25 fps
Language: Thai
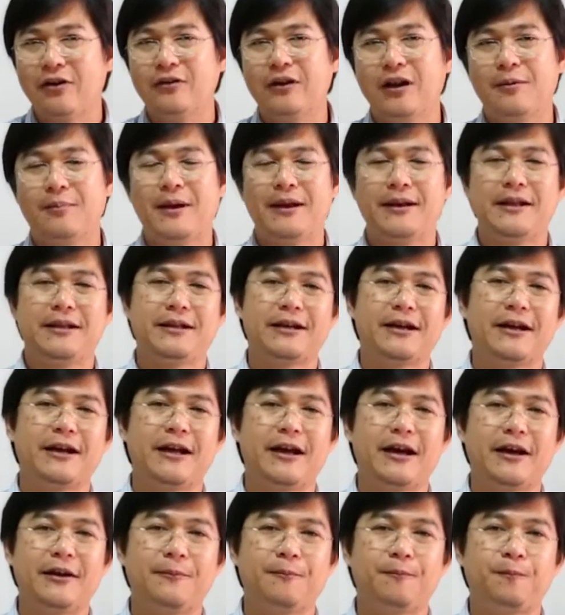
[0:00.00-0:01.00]
ในแผ่นดินค
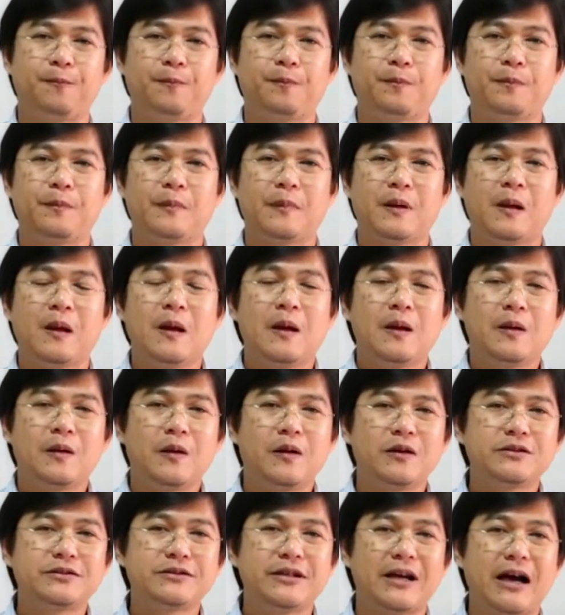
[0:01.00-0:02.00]
นานน
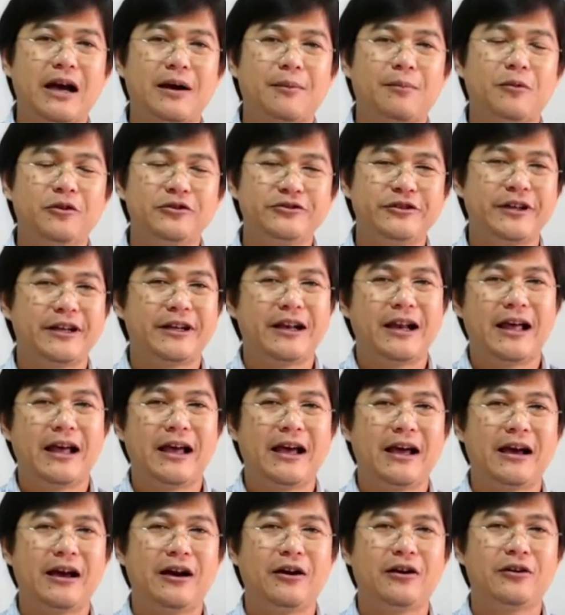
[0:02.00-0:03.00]
อกจากโมเสส
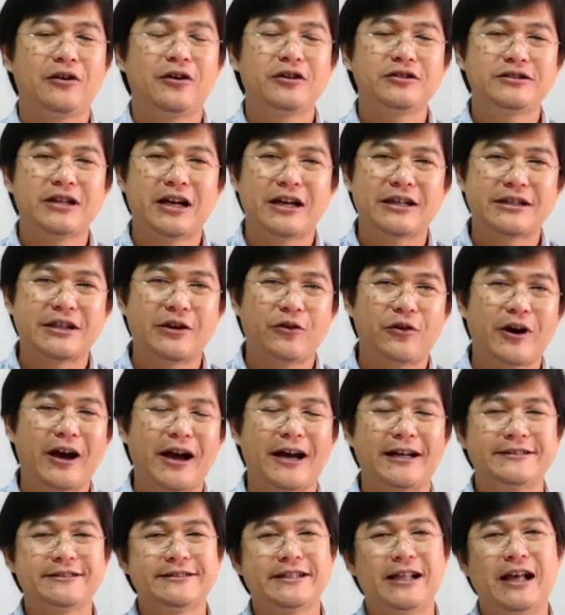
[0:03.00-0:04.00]
แล้ว นอกจากโยอ
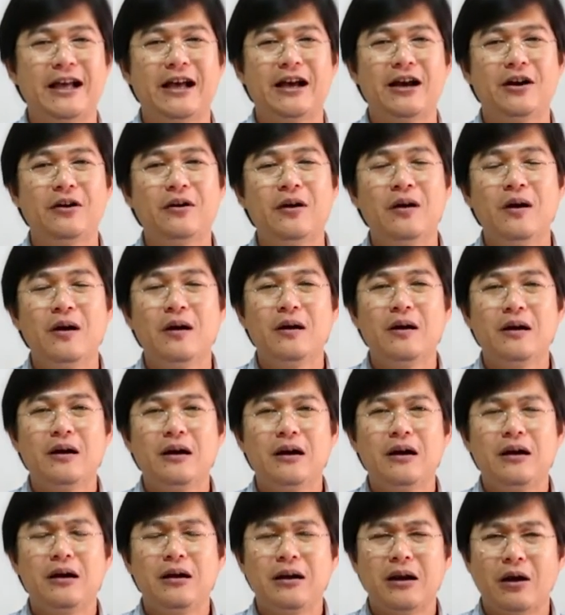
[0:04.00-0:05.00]
อาสแล้ว
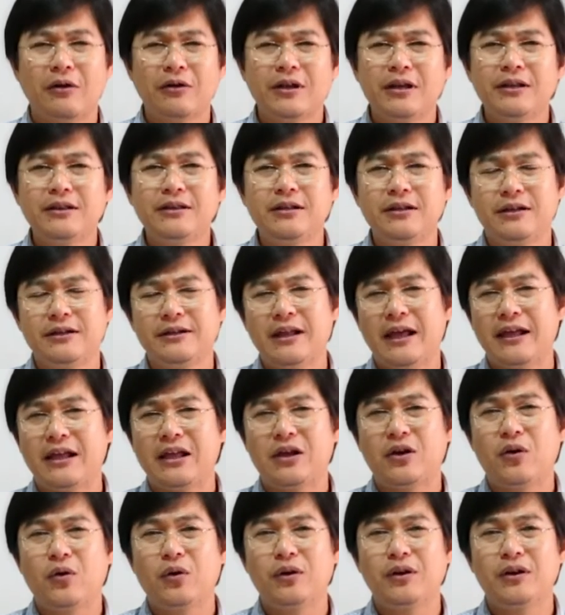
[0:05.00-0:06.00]
เราคิดถึงเด็กอี
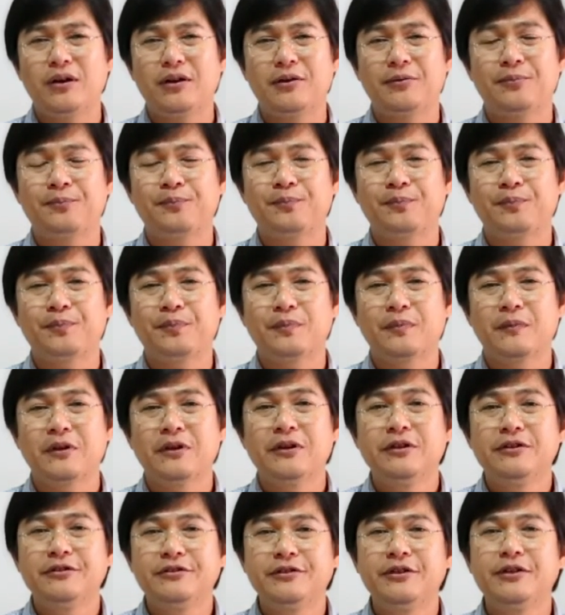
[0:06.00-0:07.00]
กคนหนึ่ง
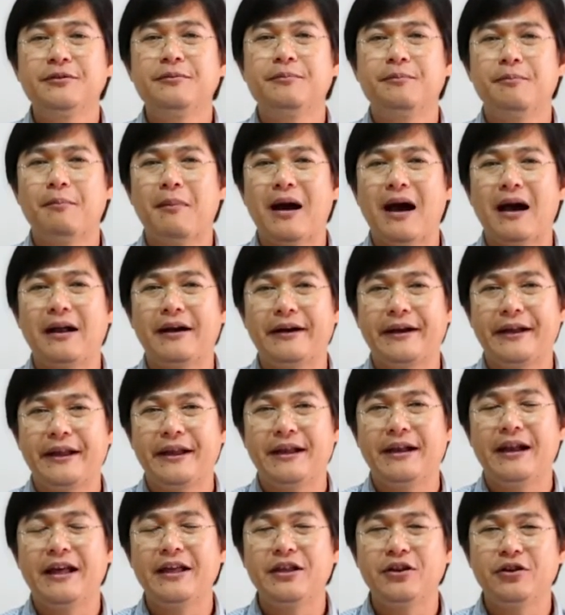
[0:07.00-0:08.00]
ซึ่งมารี
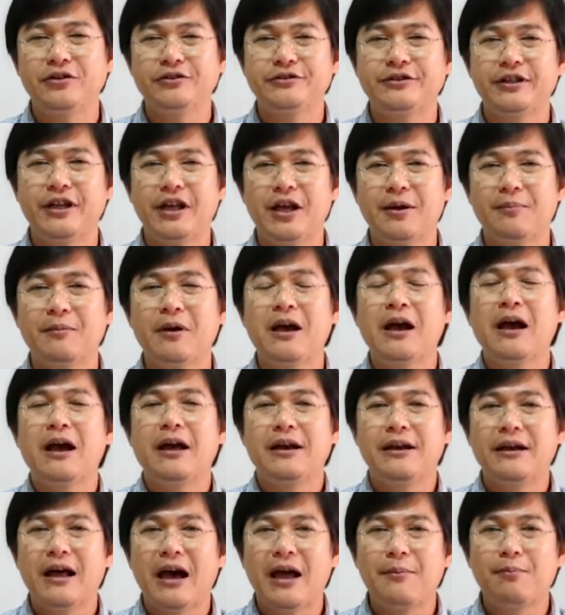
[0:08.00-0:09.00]
และโยเซฟ
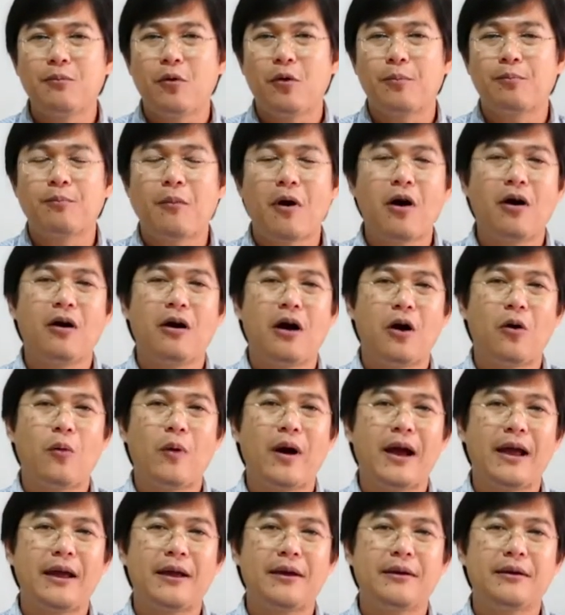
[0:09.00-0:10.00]
ได้ปกป้องเอา
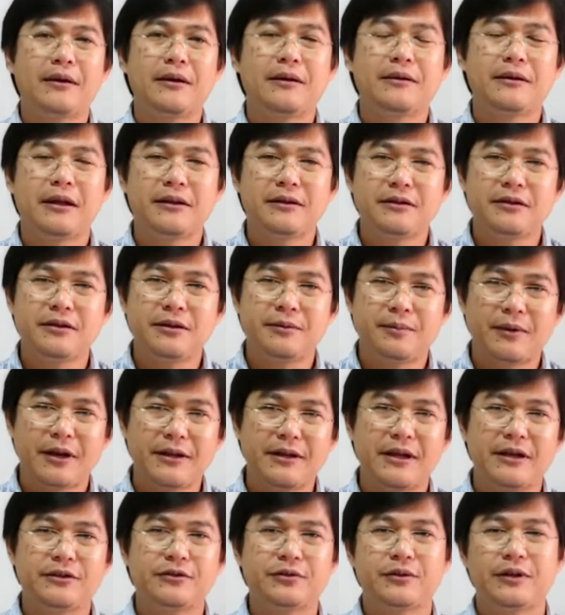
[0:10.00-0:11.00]
ไว้นั่นคือพระ
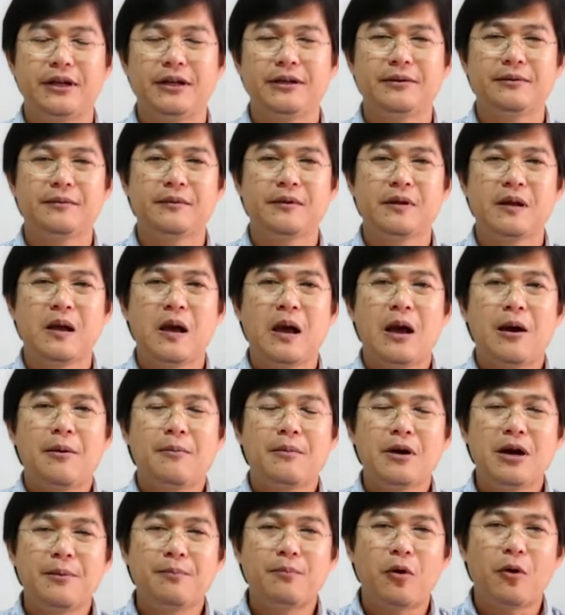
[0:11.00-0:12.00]
เยซูคริสต์
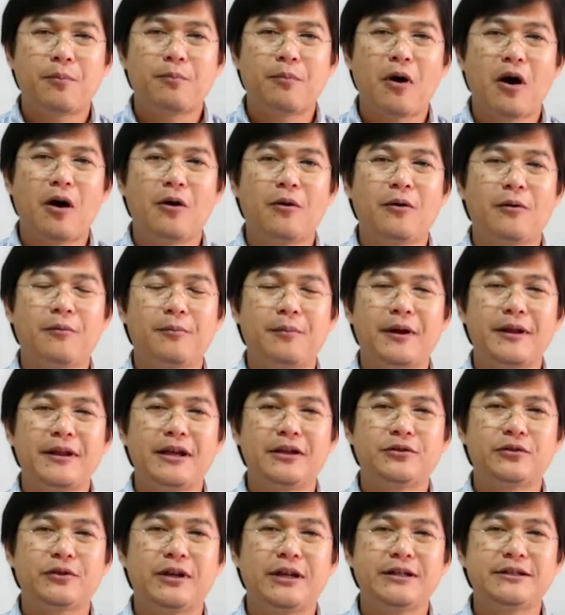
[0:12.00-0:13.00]
เพื่อปกป้องพระเย
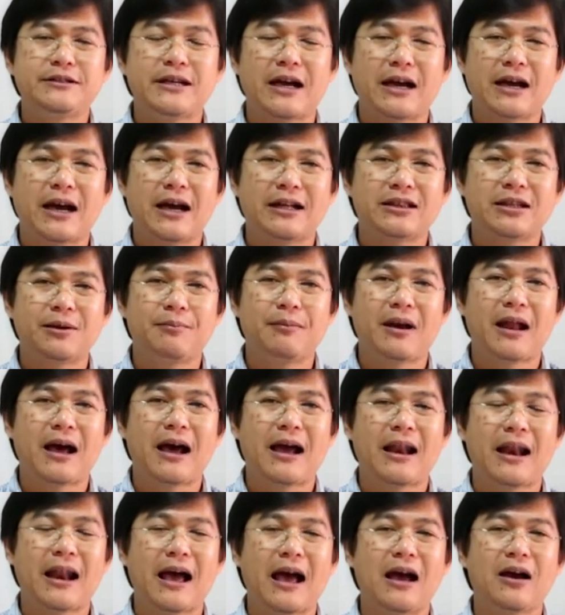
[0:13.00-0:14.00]
ซูคริสต์จากการทำลา
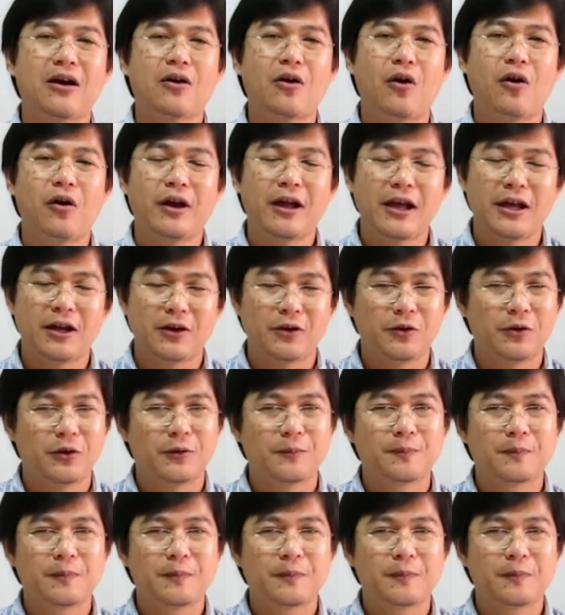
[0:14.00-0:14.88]
ยล้างของเฮโรด